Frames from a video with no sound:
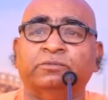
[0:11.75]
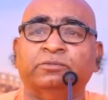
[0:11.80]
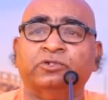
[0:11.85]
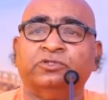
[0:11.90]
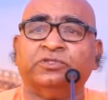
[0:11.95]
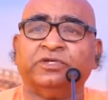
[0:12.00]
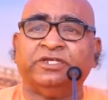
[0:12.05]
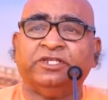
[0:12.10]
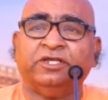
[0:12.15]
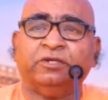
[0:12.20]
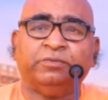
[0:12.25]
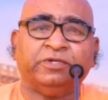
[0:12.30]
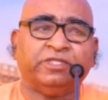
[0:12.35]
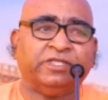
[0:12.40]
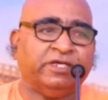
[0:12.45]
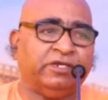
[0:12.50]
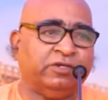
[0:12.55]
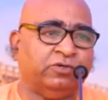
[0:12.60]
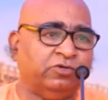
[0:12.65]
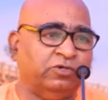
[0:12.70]
అద్భుతం అనే
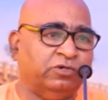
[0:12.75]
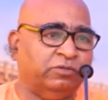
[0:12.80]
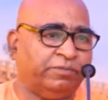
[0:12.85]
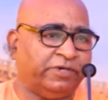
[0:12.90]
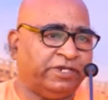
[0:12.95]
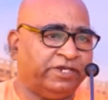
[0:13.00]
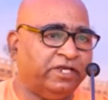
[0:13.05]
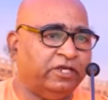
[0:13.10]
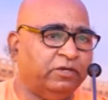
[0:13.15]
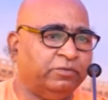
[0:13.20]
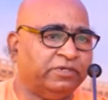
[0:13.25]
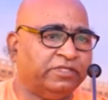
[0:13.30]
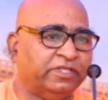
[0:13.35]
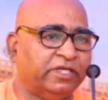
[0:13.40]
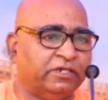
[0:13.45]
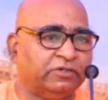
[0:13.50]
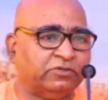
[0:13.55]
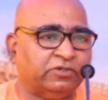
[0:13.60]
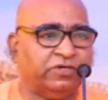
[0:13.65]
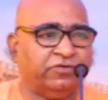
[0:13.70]
పదానికి కొన్ని పర్యాయ
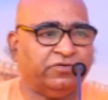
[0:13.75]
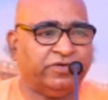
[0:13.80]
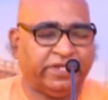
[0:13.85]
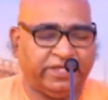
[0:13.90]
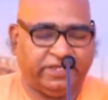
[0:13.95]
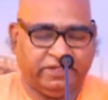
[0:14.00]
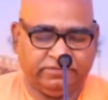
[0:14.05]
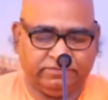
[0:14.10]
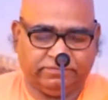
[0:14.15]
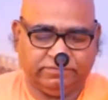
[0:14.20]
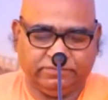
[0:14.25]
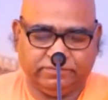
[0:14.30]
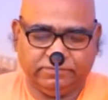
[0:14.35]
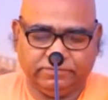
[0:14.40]
పదాలు కూడా ఉన్నాయి